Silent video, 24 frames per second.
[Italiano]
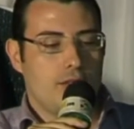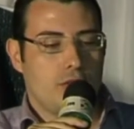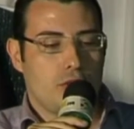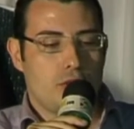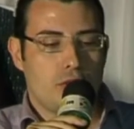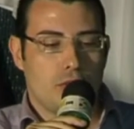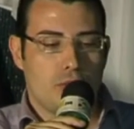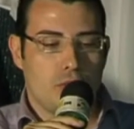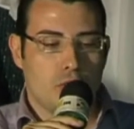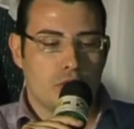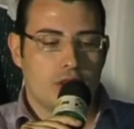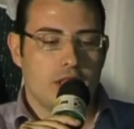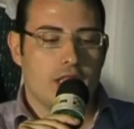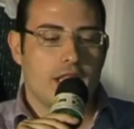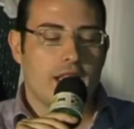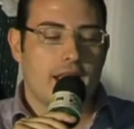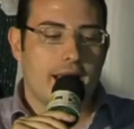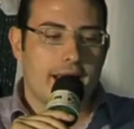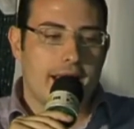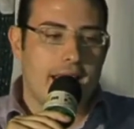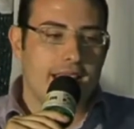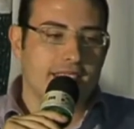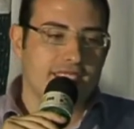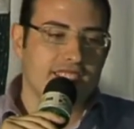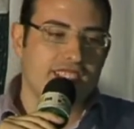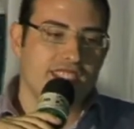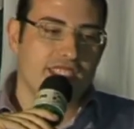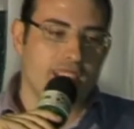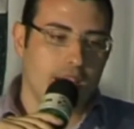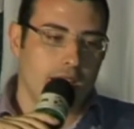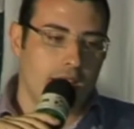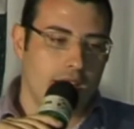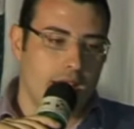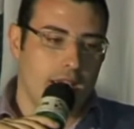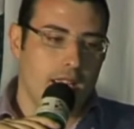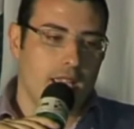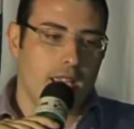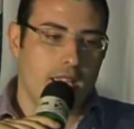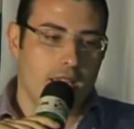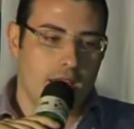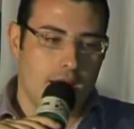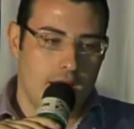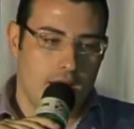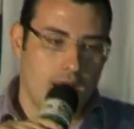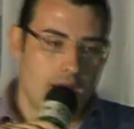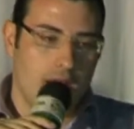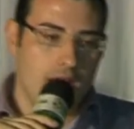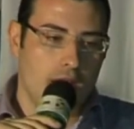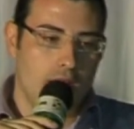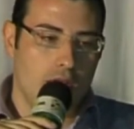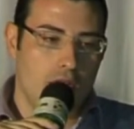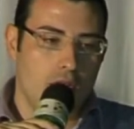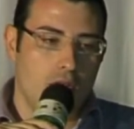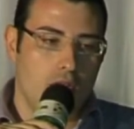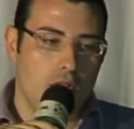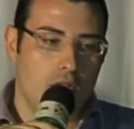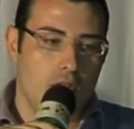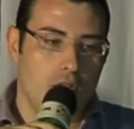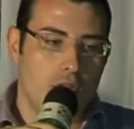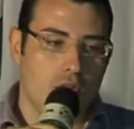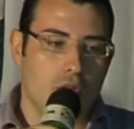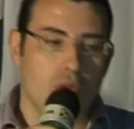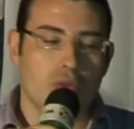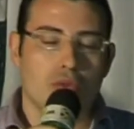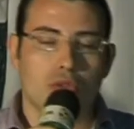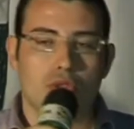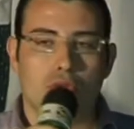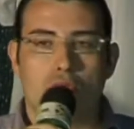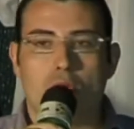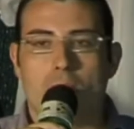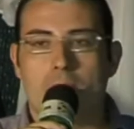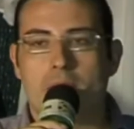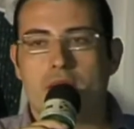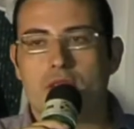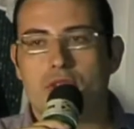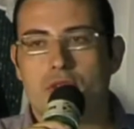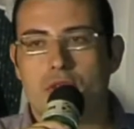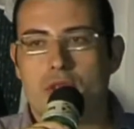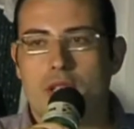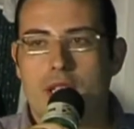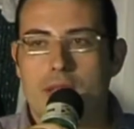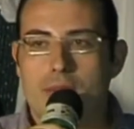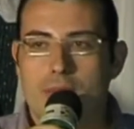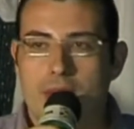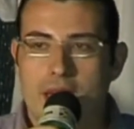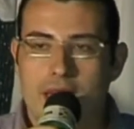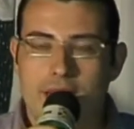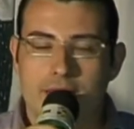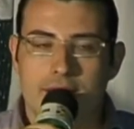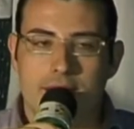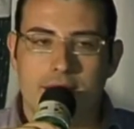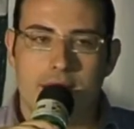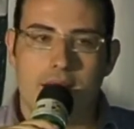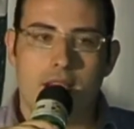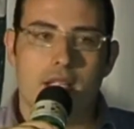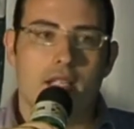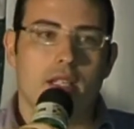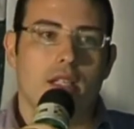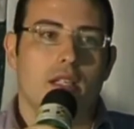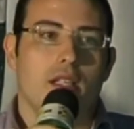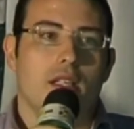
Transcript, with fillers: sono molti ragazzi che io ho conosciuto personalmente,